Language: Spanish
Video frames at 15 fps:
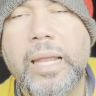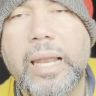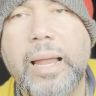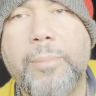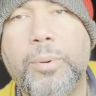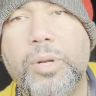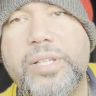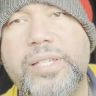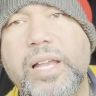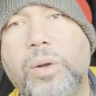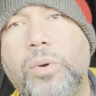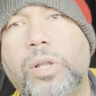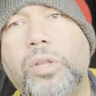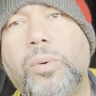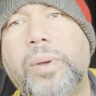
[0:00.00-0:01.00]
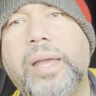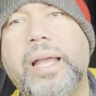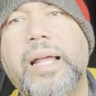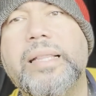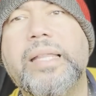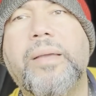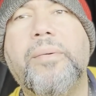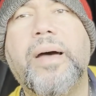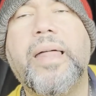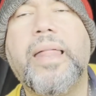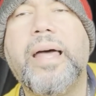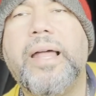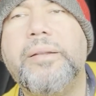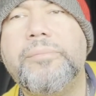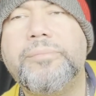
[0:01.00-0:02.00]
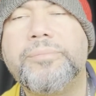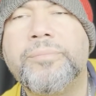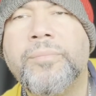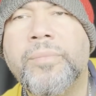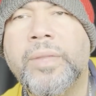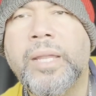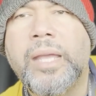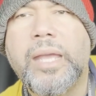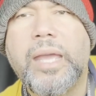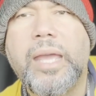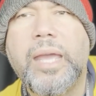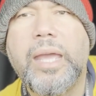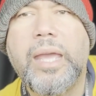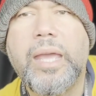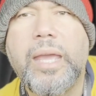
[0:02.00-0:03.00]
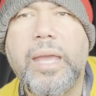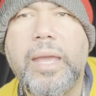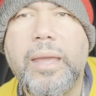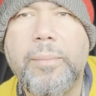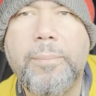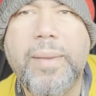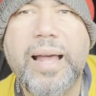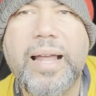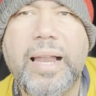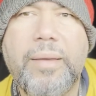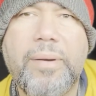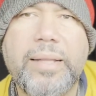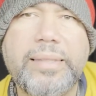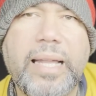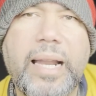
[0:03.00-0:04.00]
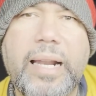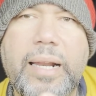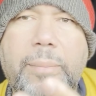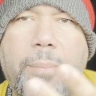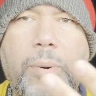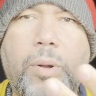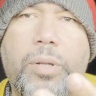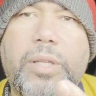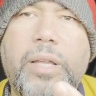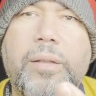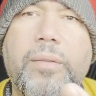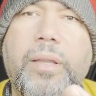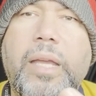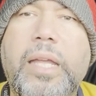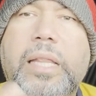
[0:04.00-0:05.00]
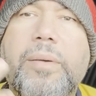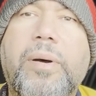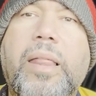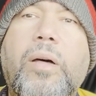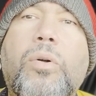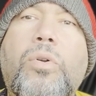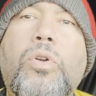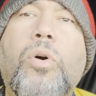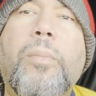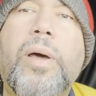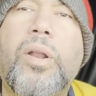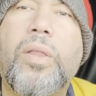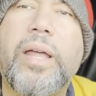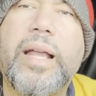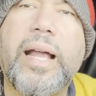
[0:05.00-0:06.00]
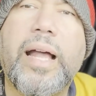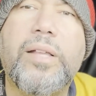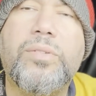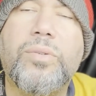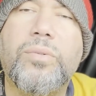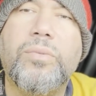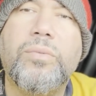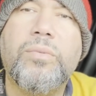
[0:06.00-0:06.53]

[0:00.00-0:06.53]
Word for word: La policía cuando venga te va a dar, eh, va a levantar el reporte y te va a dar un número de casos.